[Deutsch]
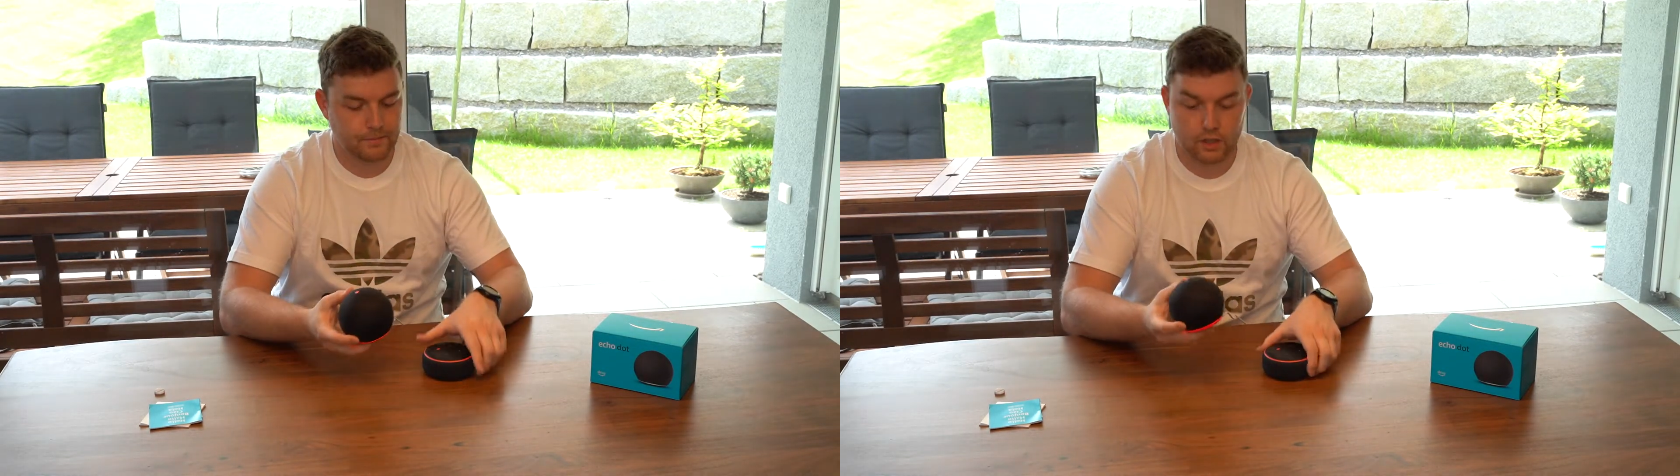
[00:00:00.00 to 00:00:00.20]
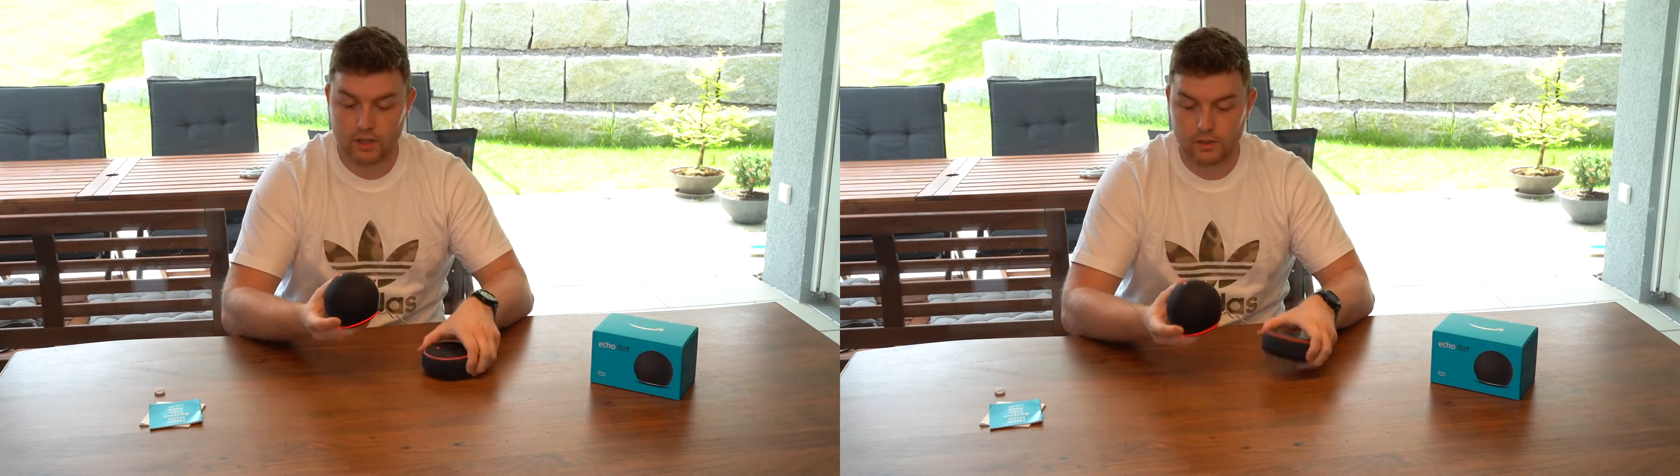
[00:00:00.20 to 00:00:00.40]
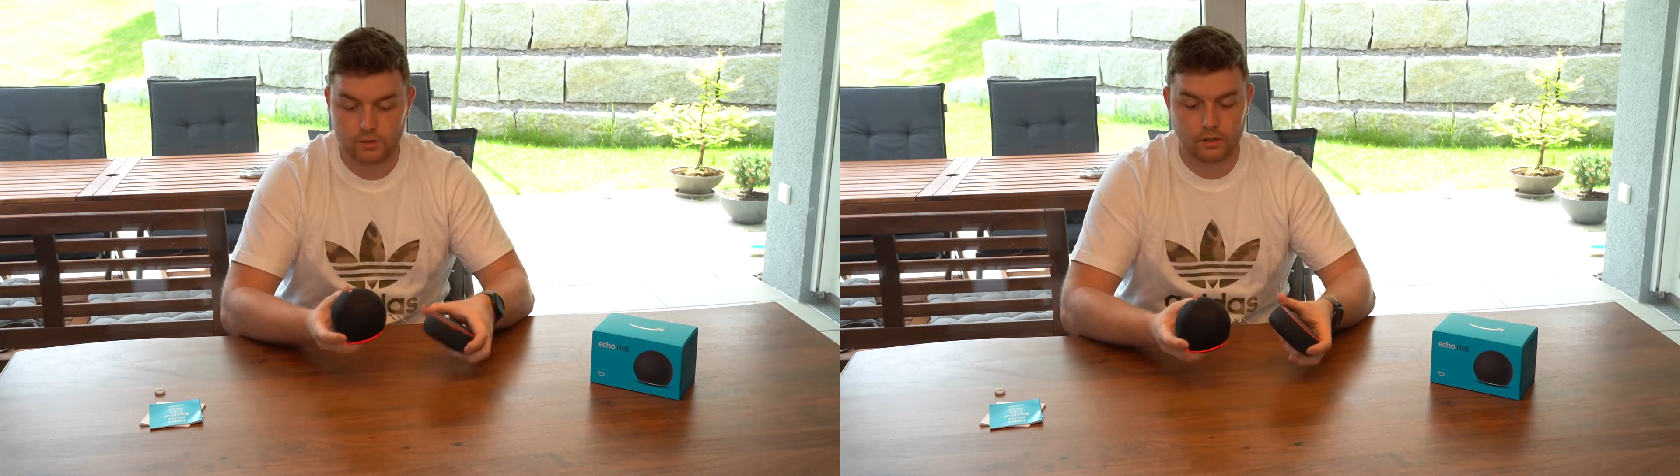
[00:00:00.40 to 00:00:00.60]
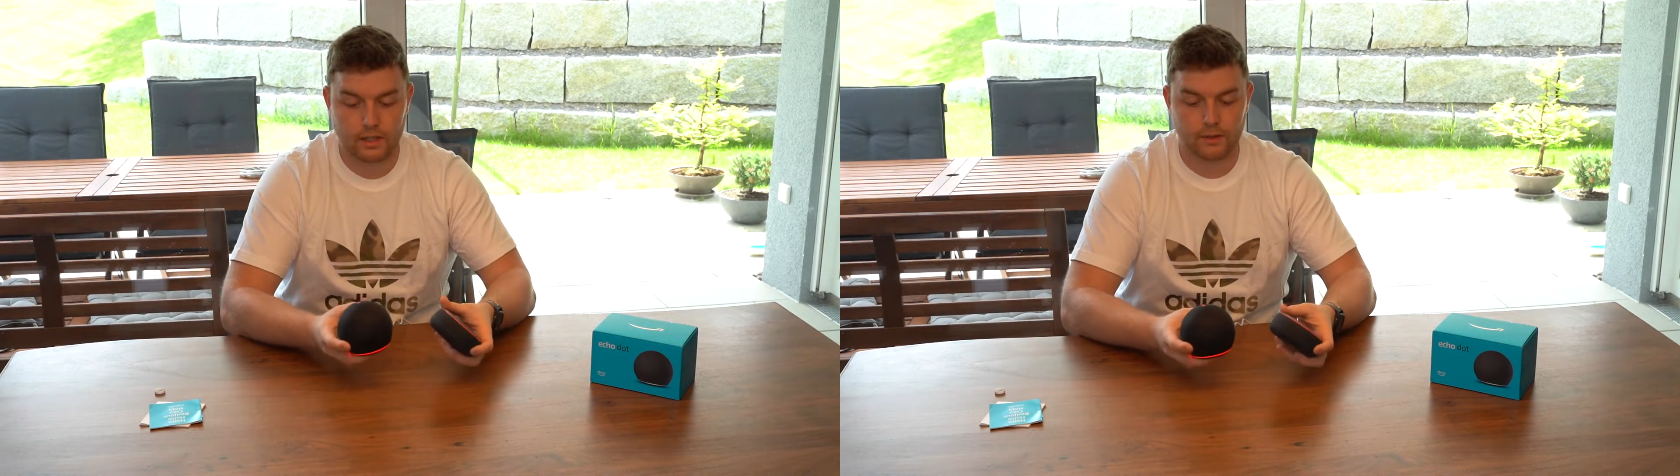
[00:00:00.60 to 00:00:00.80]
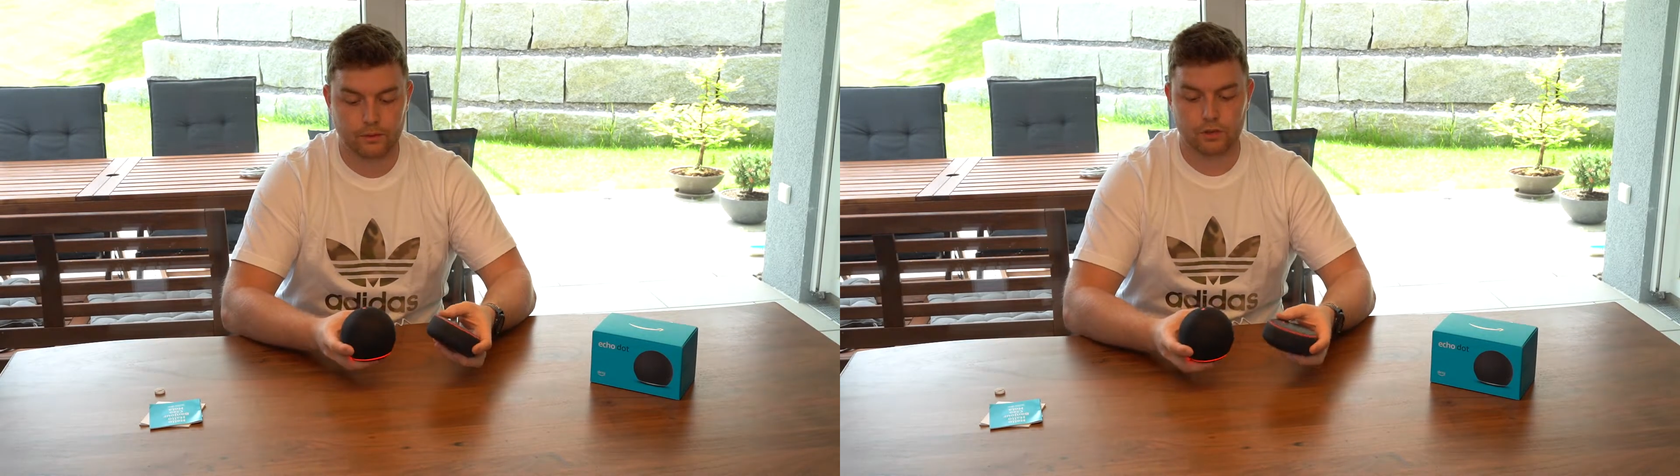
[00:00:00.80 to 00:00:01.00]
Das ist also ein
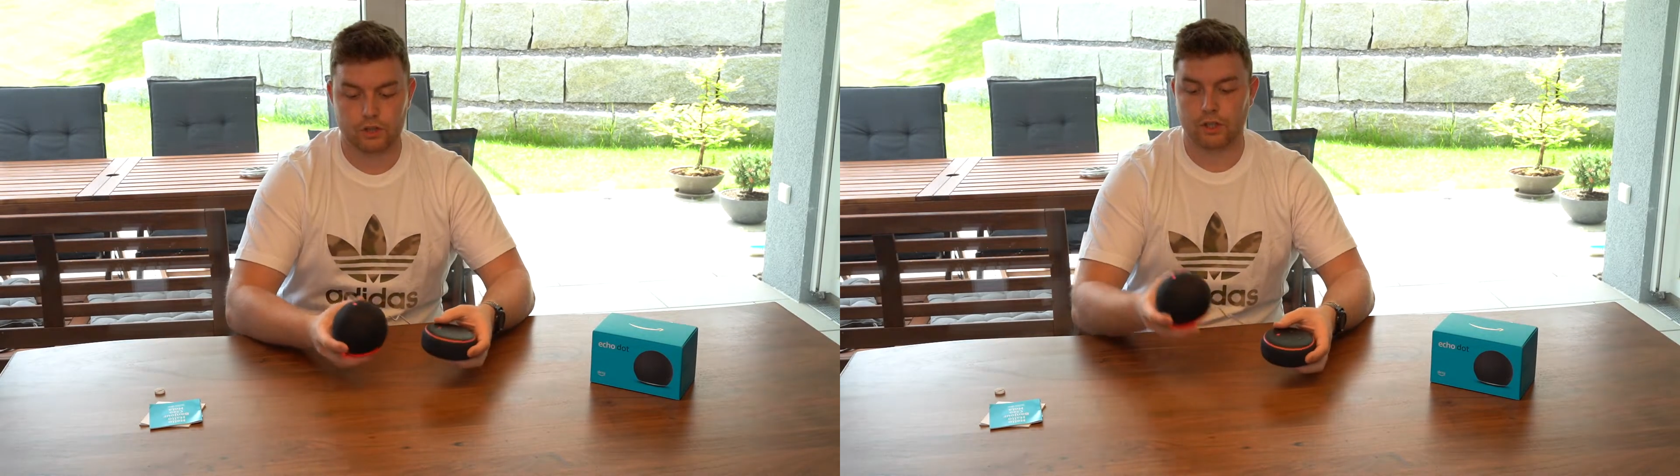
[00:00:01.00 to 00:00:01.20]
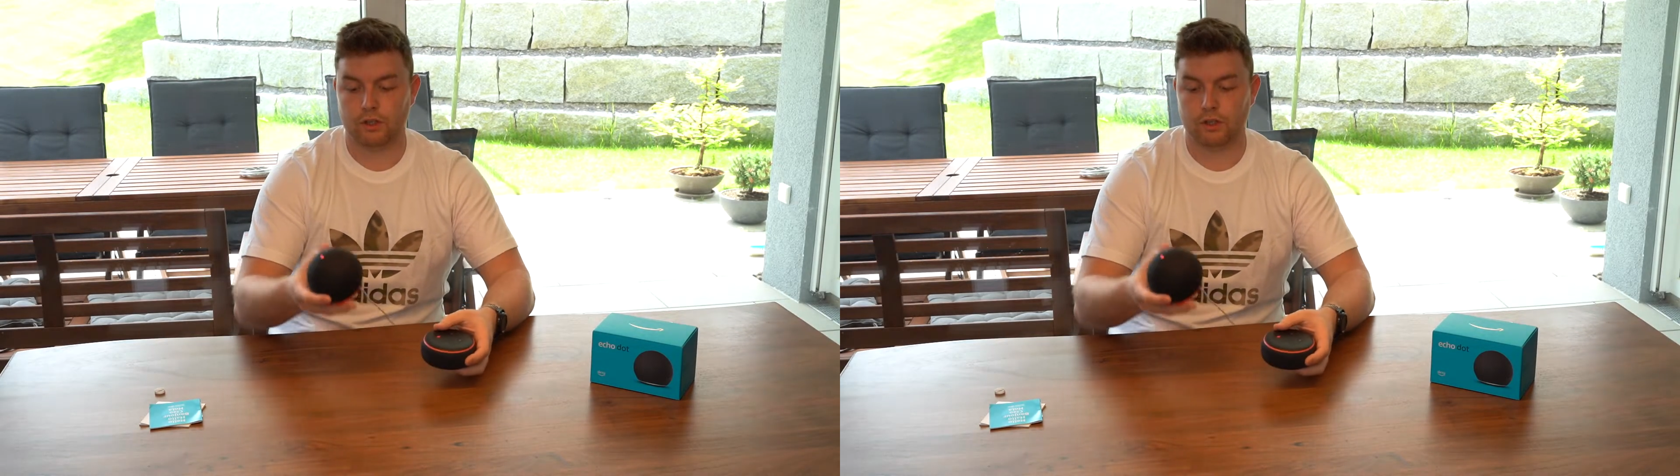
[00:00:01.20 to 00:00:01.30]
kleiner Unterschied,